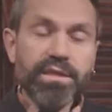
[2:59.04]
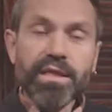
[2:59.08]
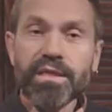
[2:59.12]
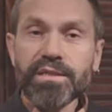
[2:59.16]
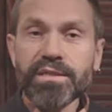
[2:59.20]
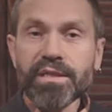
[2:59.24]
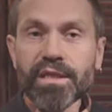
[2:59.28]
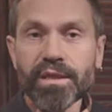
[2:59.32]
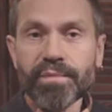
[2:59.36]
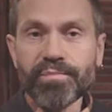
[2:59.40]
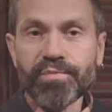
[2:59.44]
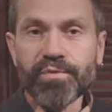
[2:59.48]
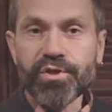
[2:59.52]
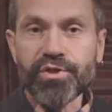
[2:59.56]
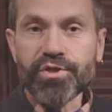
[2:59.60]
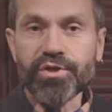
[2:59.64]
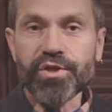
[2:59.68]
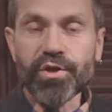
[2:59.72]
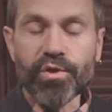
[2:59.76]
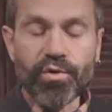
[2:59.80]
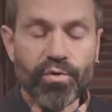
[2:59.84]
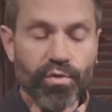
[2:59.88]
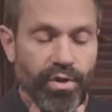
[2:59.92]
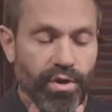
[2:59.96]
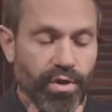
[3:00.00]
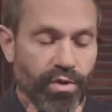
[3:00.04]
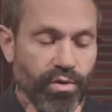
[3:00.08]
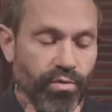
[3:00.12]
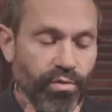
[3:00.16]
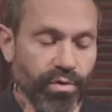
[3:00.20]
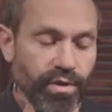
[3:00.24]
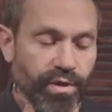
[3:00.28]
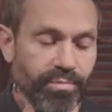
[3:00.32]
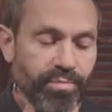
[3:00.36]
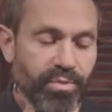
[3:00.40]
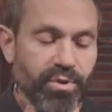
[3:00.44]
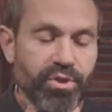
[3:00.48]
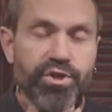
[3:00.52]
И сказала птичка
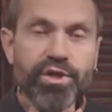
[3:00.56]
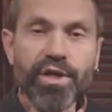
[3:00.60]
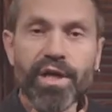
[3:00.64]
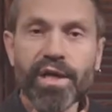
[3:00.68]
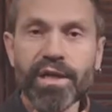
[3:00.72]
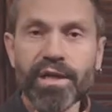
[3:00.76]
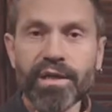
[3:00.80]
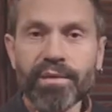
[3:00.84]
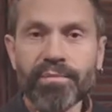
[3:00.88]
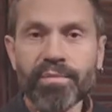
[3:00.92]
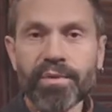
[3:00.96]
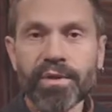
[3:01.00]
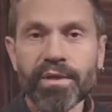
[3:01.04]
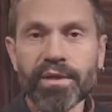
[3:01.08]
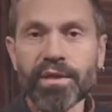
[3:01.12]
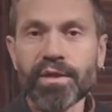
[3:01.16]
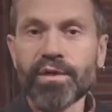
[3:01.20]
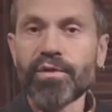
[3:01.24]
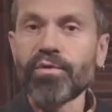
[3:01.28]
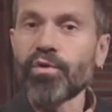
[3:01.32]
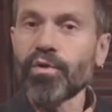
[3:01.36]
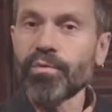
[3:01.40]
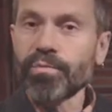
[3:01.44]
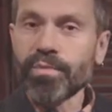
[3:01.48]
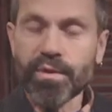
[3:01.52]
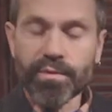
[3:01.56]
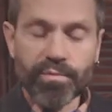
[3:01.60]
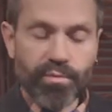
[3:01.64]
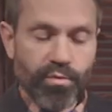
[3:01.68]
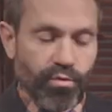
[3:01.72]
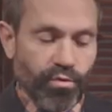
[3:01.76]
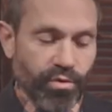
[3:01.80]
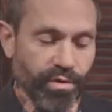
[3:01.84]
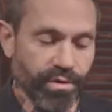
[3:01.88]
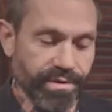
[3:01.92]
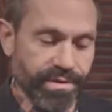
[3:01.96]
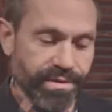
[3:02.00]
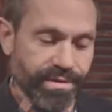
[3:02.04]
Кола-Кола печальным и
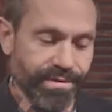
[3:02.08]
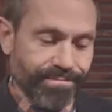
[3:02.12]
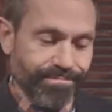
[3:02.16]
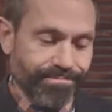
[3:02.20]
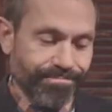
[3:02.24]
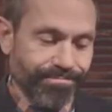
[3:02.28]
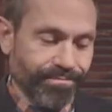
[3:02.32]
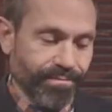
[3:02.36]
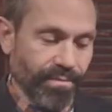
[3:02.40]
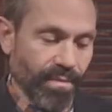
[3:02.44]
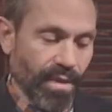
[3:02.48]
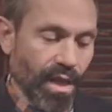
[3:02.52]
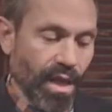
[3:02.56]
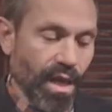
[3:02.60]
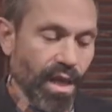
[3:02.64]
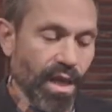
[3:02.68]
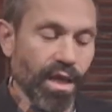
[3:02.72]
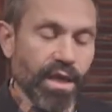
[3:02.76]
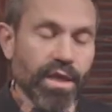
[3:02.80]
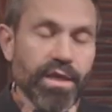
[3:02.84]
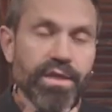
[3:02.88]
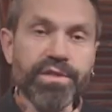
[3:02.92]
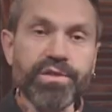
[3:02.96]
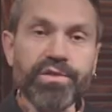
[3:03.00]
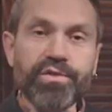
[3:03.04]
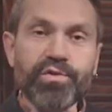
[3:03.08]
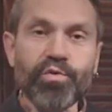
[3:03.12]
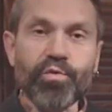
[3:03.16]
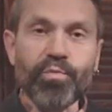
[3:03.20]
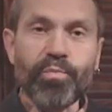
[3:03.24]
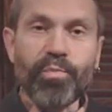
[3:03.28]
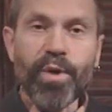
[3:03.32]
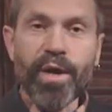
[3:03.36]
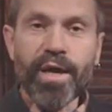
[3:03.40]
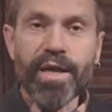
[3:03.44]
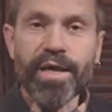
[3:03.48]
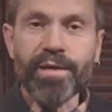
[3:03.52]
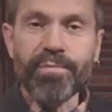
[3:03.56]
громким голосом,
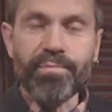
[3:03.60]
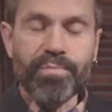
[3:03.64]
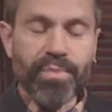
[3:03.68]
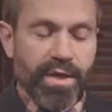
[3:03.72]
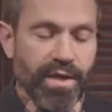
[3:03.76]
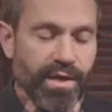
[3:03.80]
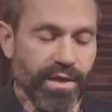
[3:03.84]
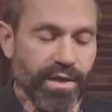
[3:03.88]
Ступай к